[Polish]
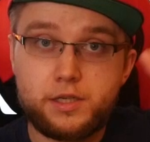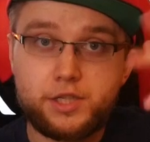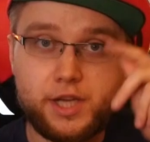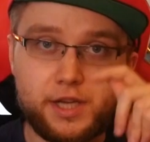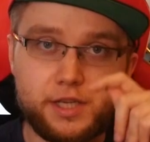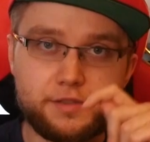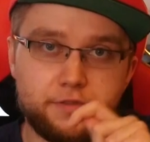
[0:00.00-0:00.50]

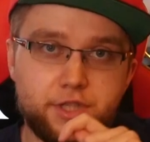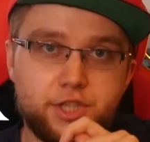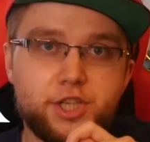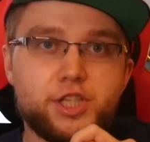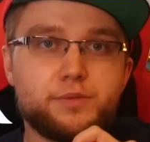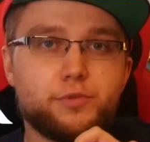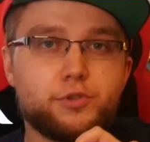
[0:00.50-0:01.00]
Cześć, w
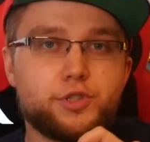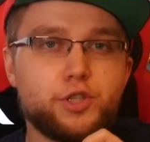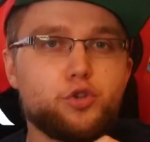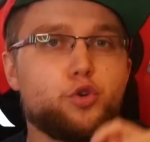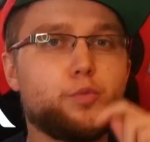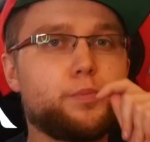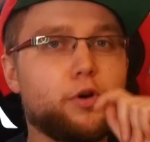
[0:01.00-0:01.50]
dzisiejszym
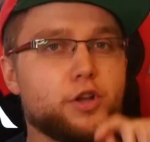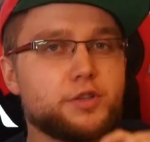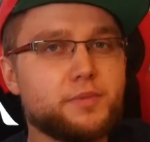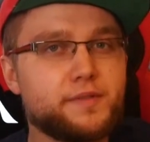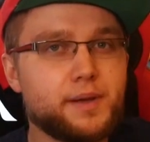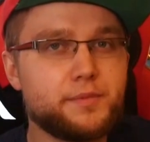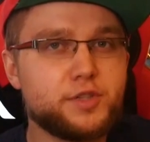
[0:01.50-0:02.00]
odcinku
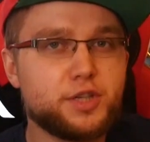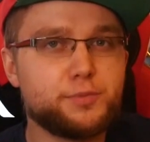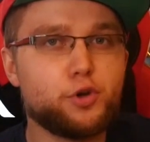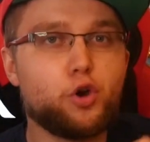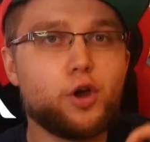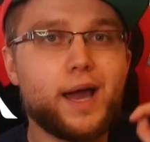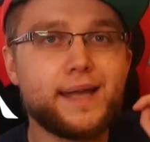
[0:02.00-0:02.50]
porozmawiamy
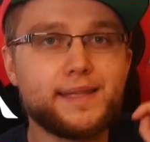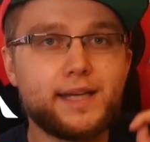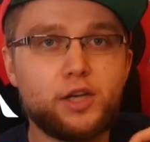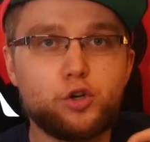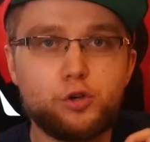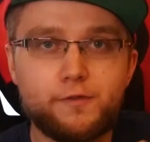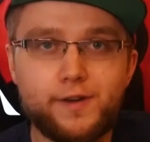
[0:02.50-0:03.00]
sobie o
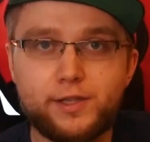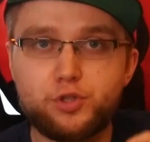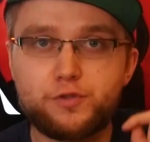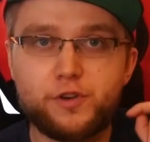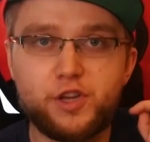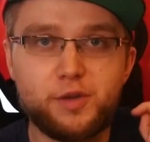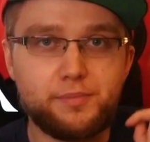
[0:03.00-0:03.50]
katalogowaniu
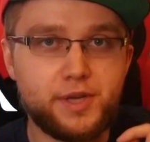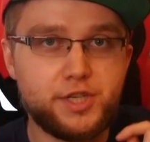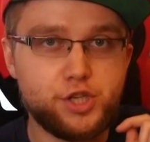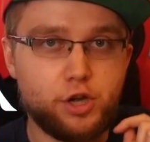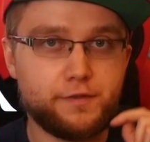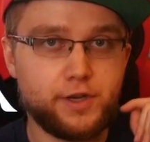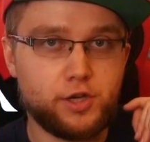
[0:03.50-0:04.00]
swojej
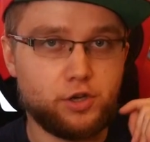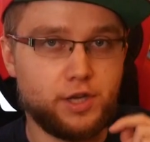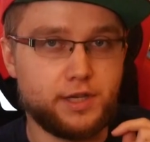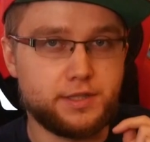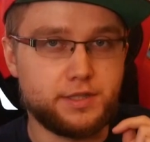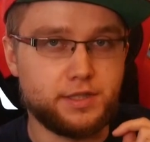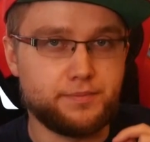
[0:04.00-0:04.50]
Magicowej
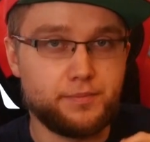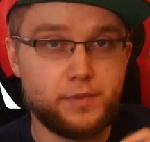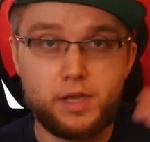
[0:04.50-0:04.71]
kolekcji.